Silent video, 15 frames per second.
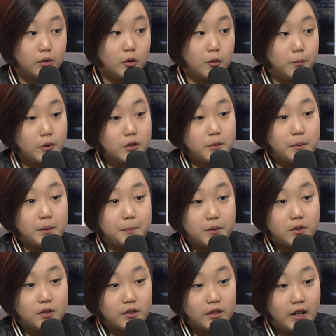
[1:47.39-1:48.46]
Но больше
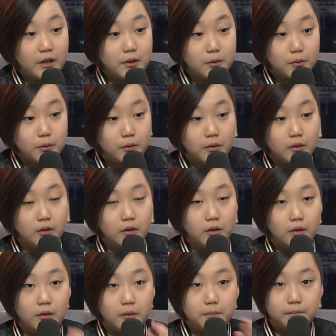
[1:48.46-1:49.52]
предпочитаю
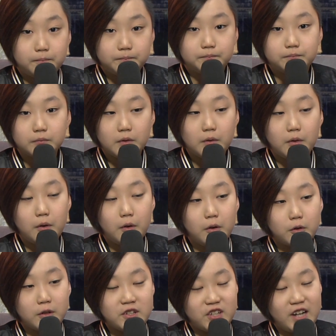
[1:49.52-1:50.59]
э,
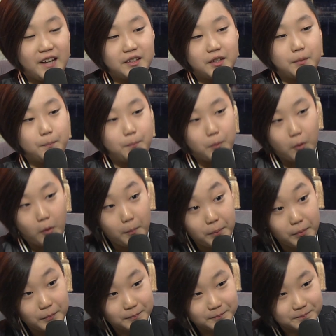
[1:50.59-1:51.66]
э, жанр
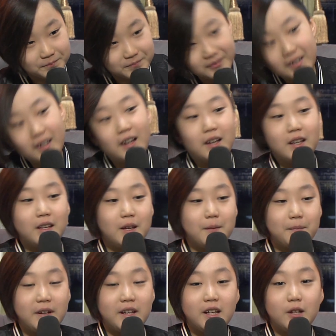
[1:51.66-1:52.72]
поп.
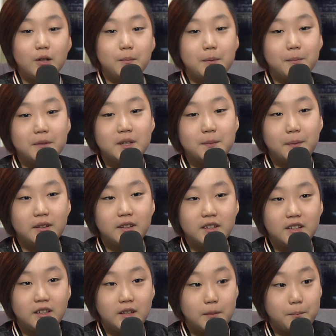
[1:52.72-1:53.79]
И мои любимые
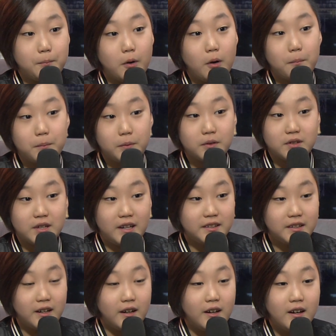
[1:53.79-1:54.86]
исполнители
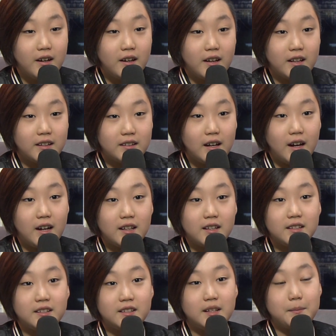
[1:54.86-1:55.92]
поп-жанра это
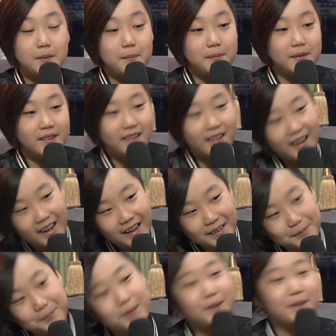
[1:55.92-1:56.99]
Дима
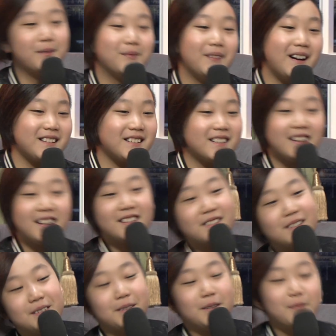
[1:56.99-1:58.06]
Билан, Бруно Марс и
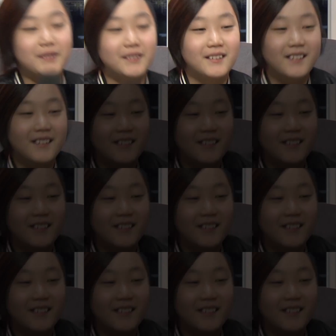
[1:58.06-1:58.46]
Джон Ньюман.